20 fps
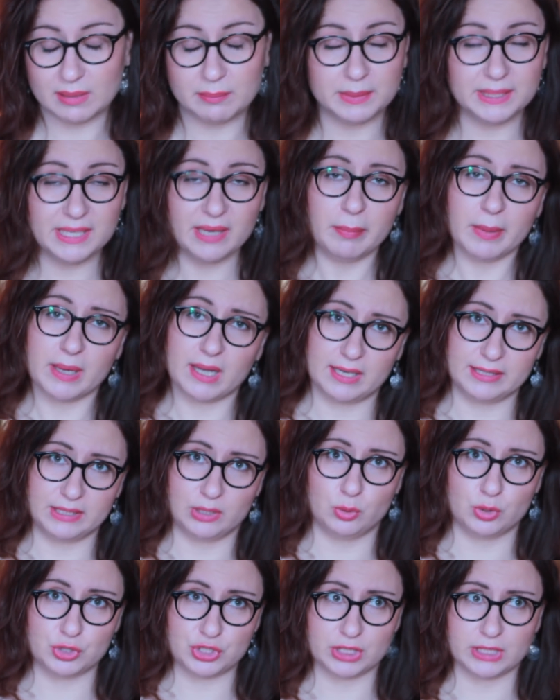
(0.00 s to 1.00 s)
мне пока
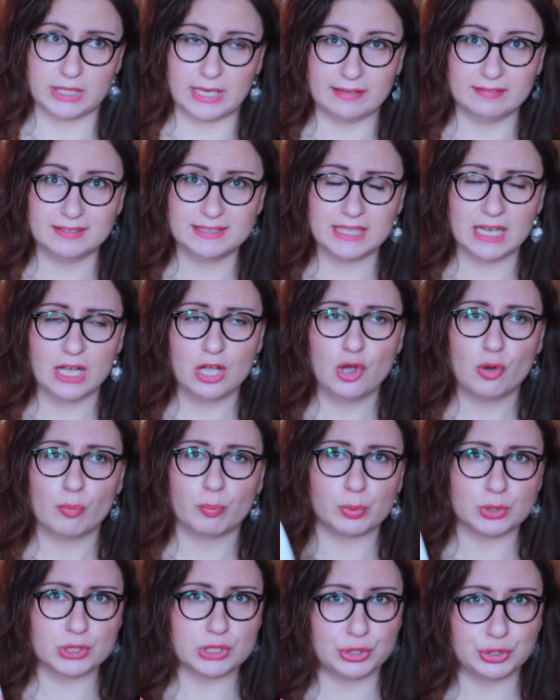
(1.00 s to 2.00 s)
она очень нравится.
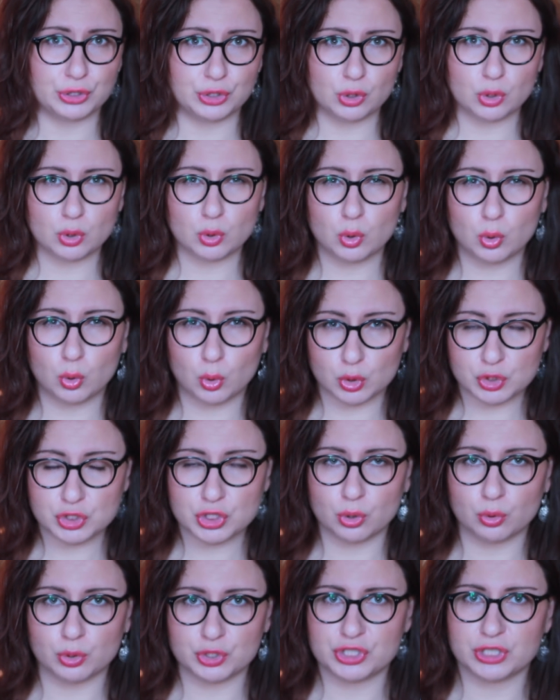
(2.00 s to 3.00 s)
После нее
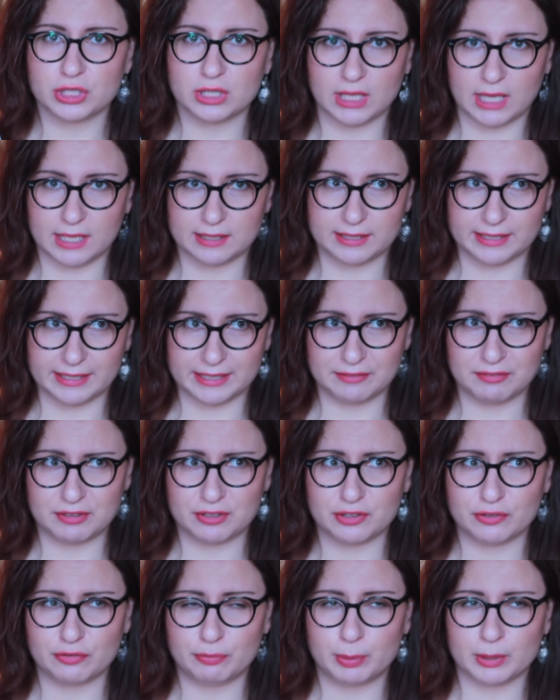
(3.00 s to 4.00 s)
кожа очень гладкая. Я,
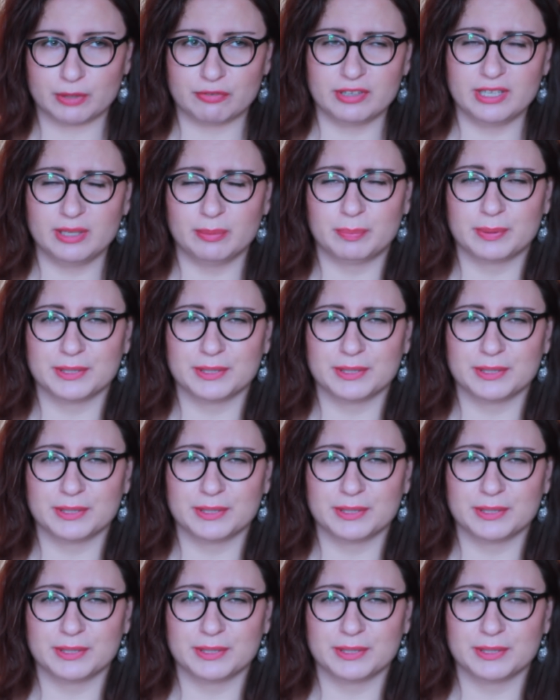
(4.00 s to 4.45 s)
наверное, впервые